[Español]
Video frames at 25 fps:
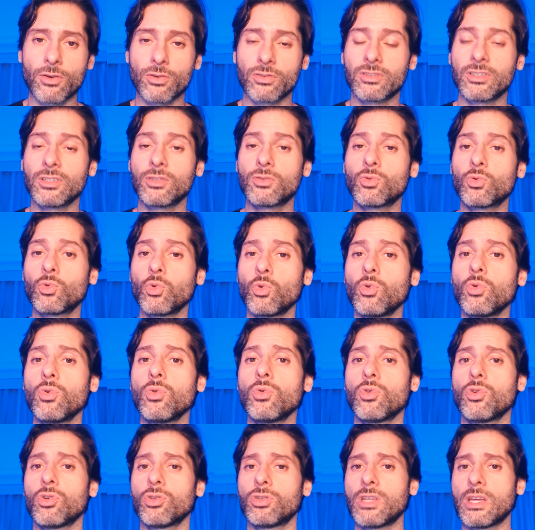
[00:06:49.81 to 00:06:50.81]
Si tú
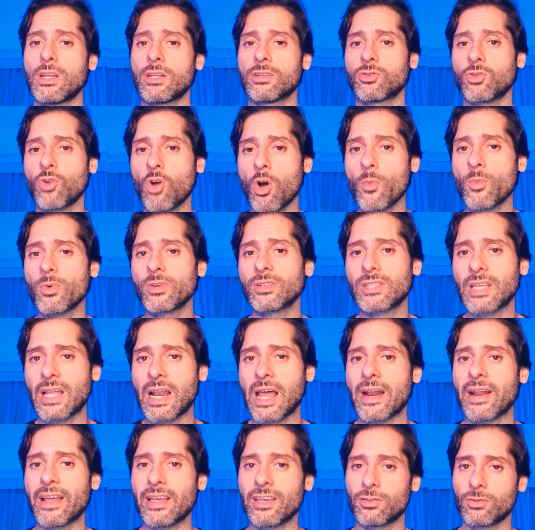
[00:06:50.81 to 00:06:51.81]
no tienes cómo
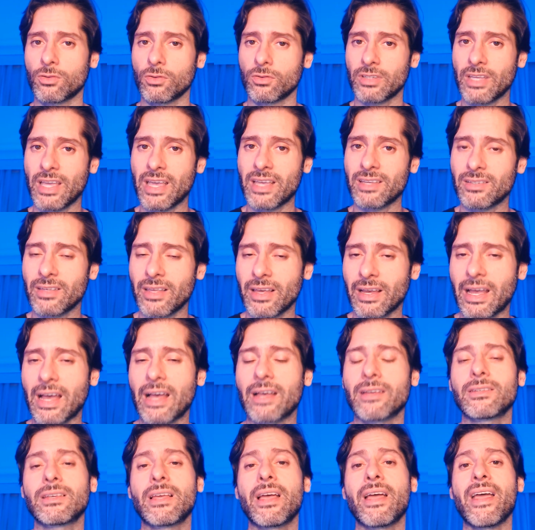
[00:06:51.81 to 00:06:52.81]
instalar estos
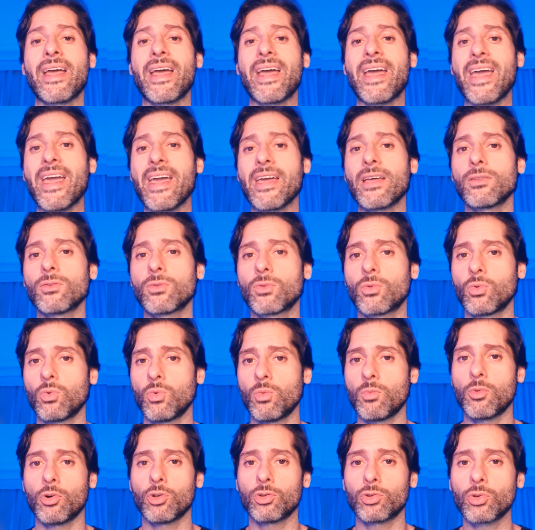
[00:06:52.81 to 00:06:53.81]
SDK en tu
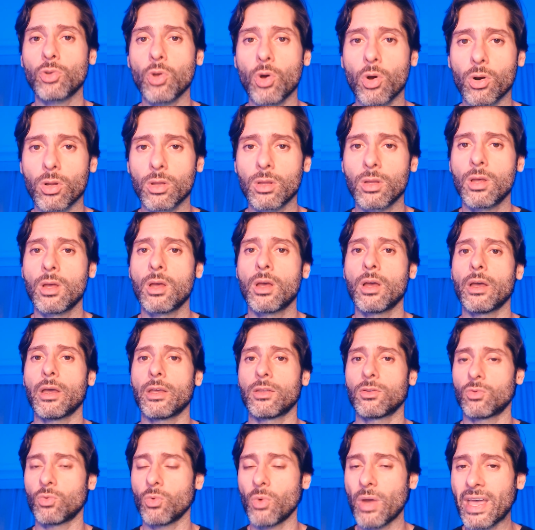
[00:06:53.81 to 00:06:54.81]
motor,
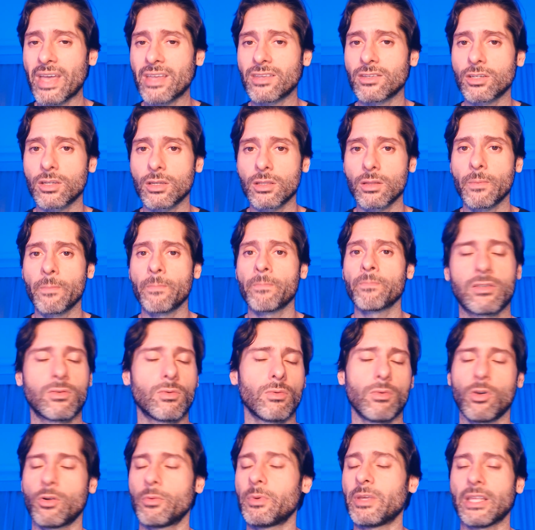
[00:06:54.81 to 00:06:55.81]
en tu engine,
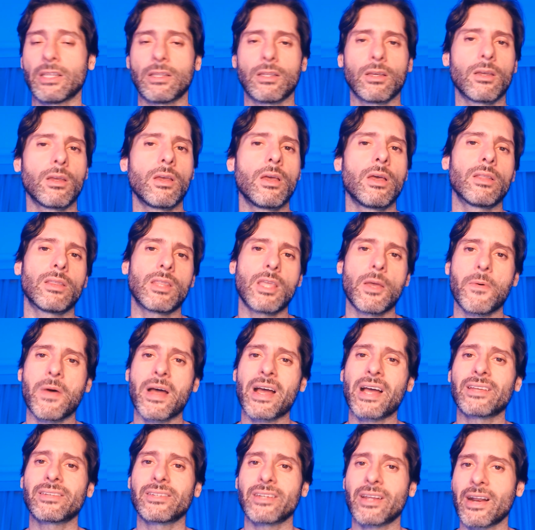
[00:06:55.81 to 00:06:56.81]
olvídate, te
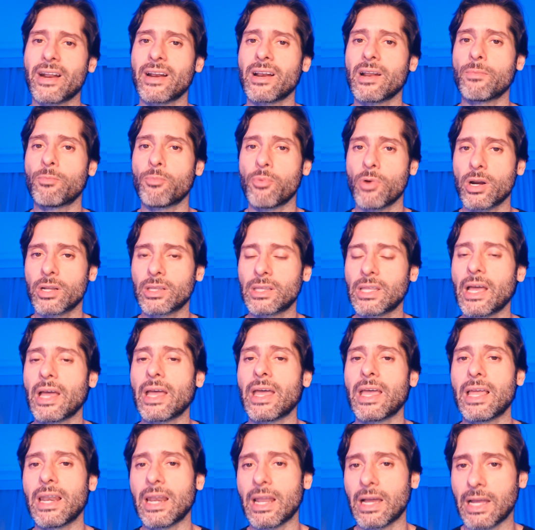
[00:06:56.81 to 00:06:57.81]
van a cerrar la puerta
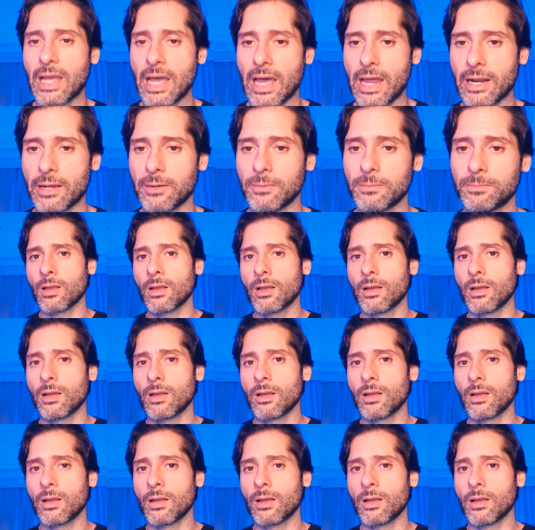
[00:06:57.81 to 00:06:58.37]
en la cara.